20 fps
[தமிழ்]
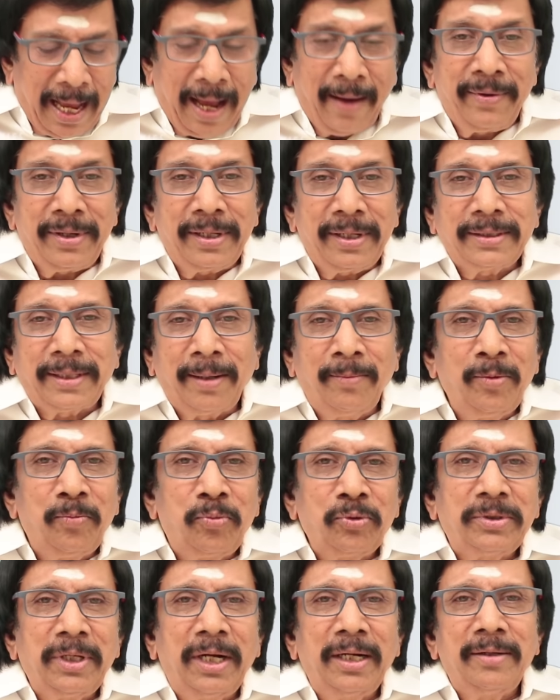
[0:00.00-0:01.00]
அவருக்கு தமிழ்
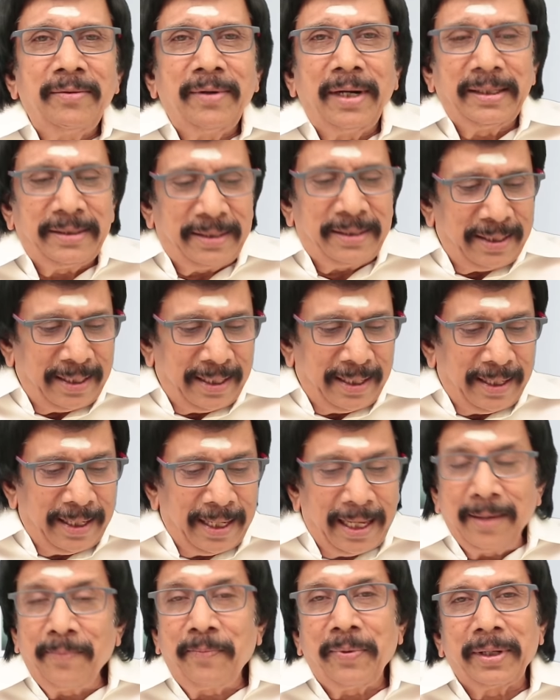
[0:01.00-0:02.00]
புத்தாண்டு வாழ்த்த
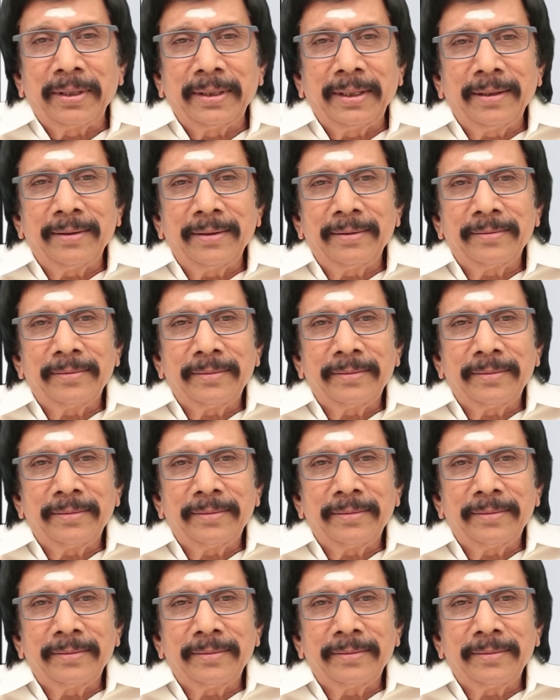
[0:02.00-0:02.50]
அனுப்பியிருந்தேன்